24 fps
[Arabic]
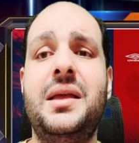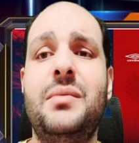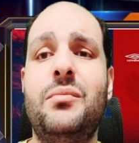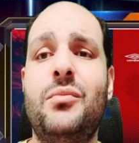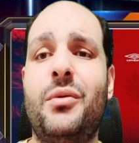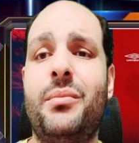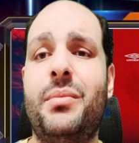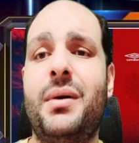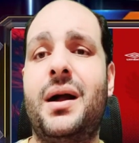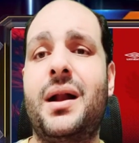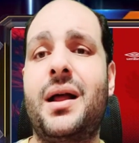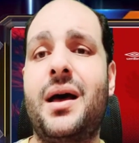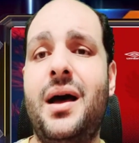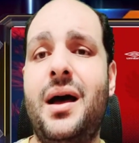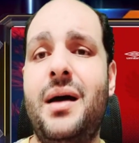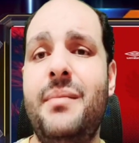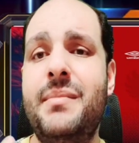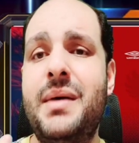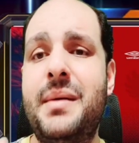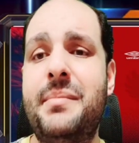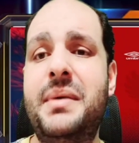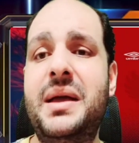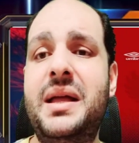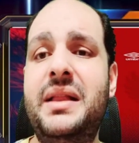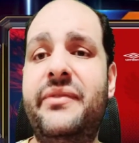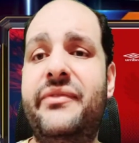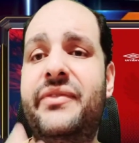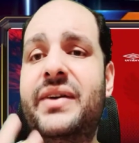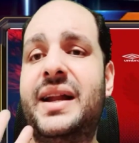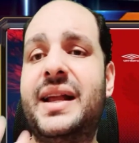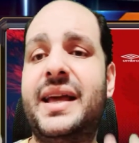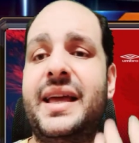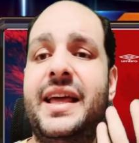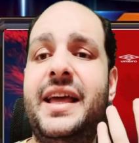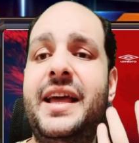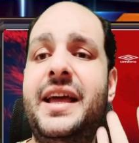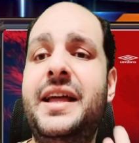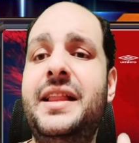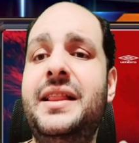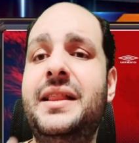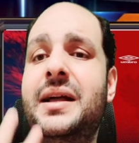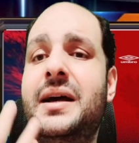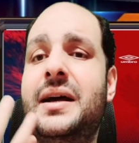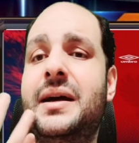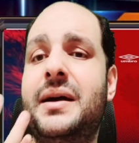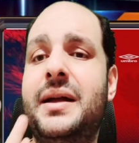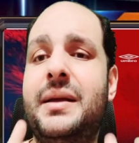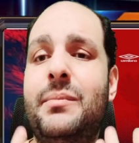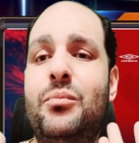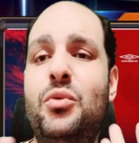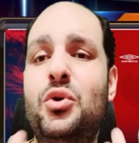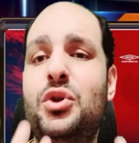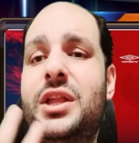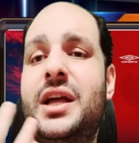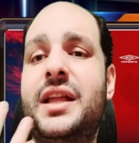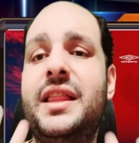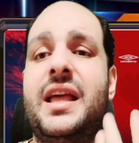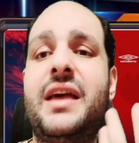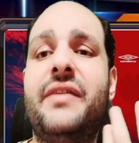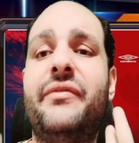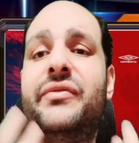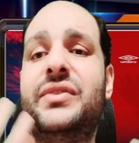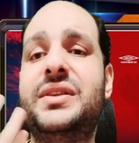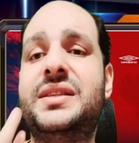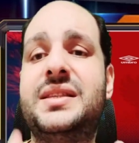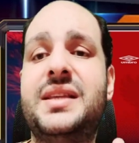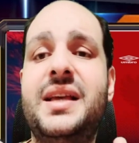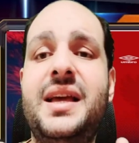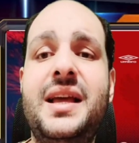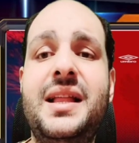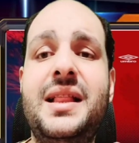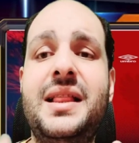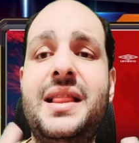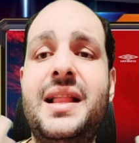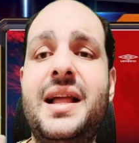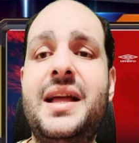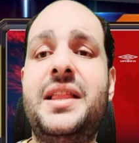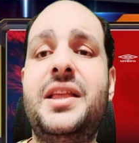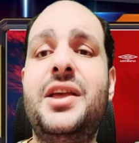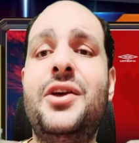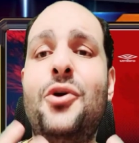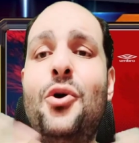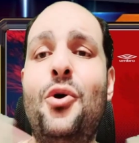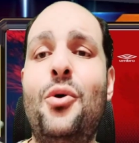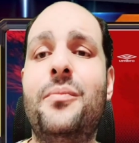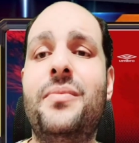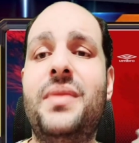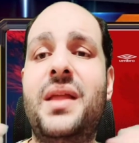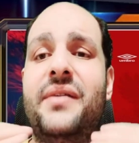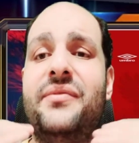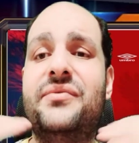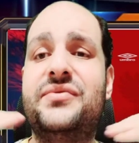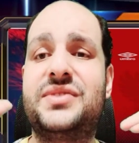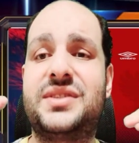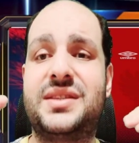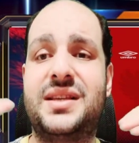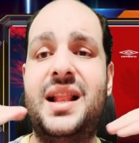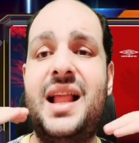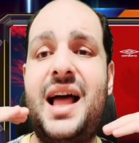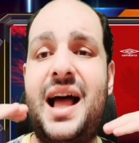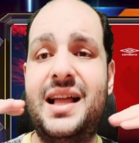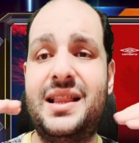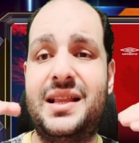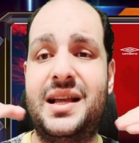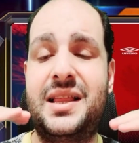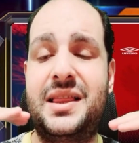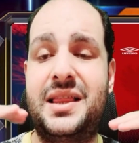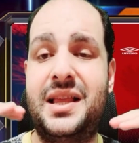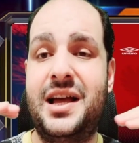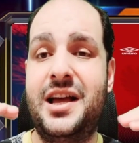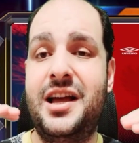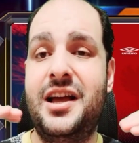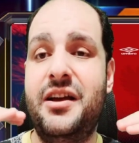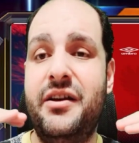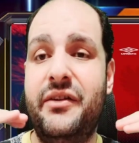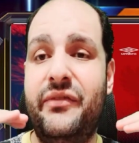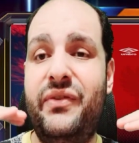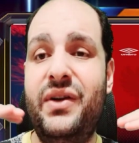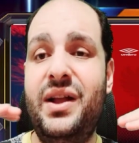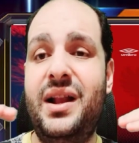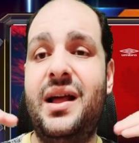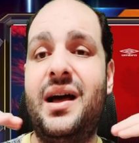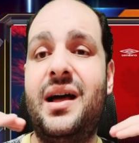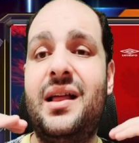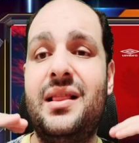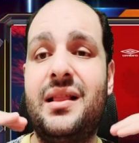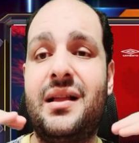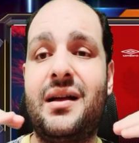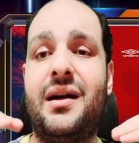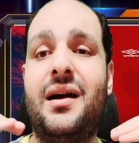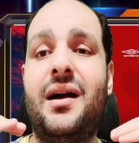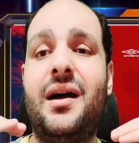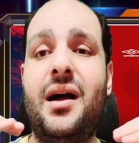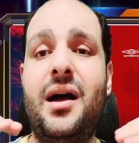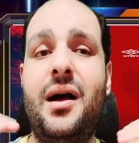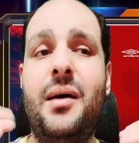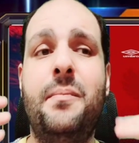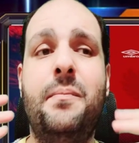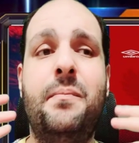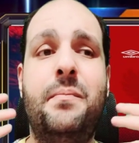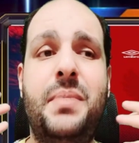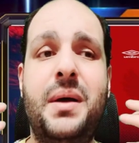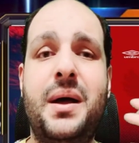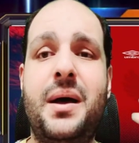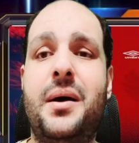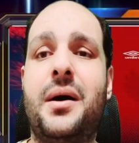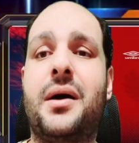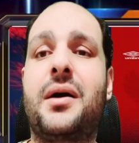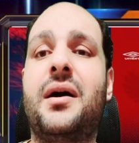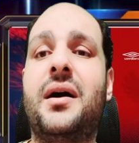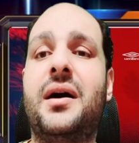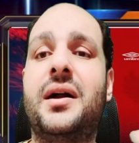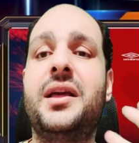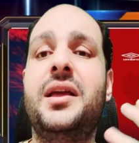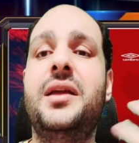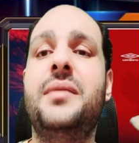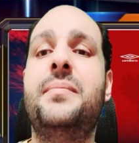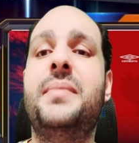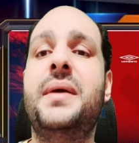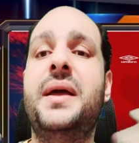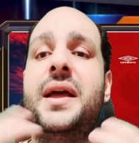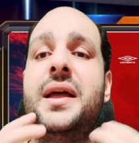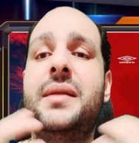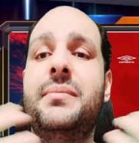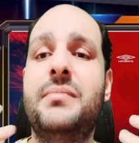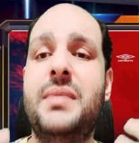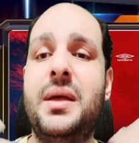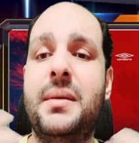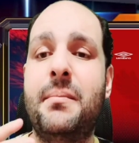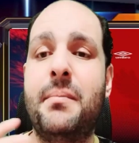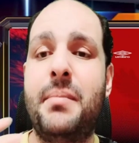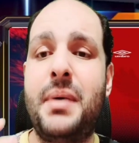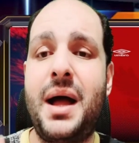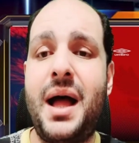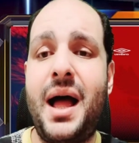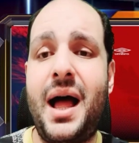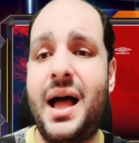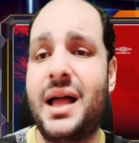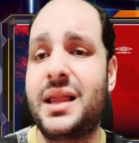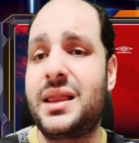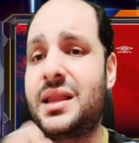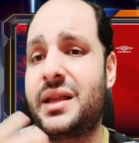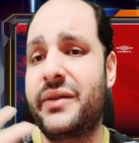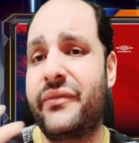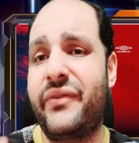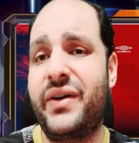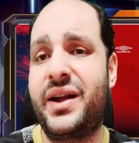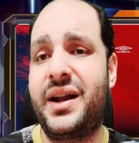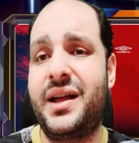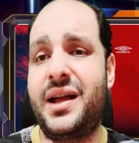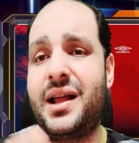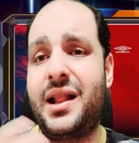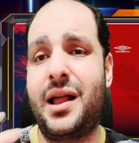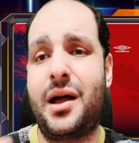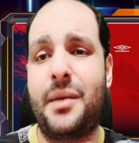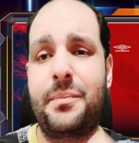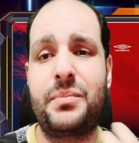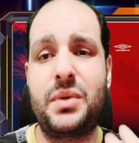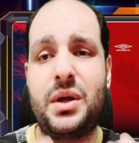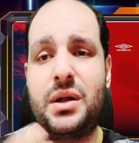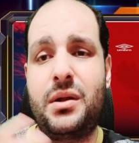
مباراة ما بين فريقين متنافسين لديهم نفس العدد في الألقاب قريبين من بعض فرق